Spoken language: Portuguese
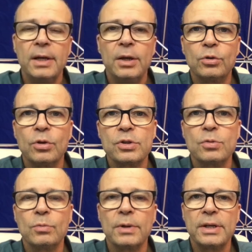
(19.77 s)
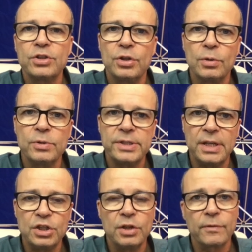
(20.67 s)
Eu trouxe um artigo
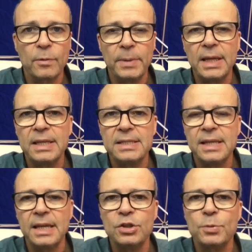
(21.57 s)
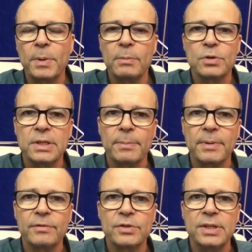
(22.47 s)
científico bem recente para mostrar
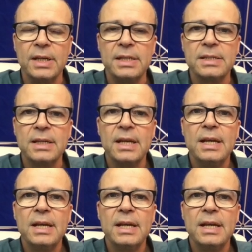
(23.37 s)
para vocês